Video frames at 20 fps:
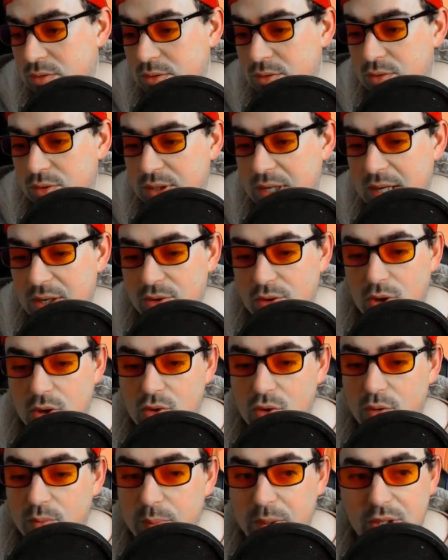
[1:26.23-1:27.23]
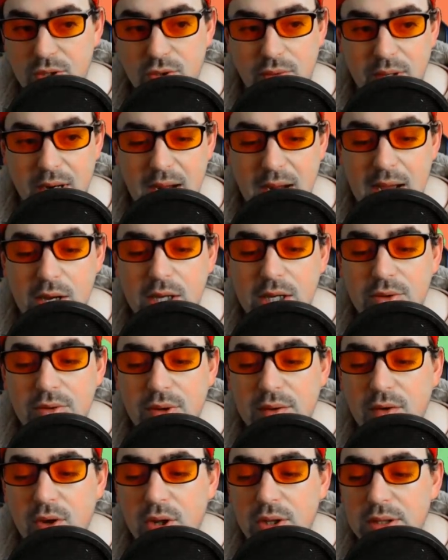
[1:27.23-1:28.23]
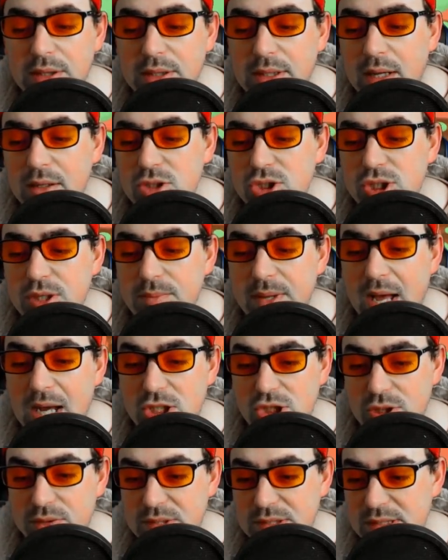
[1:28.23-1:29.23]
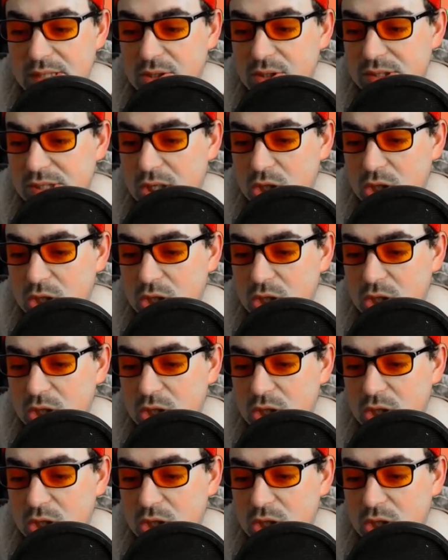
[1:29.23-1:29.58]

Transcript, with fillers: Ok, non l'ho colpito neanche una volta. Ci piace questa cosa,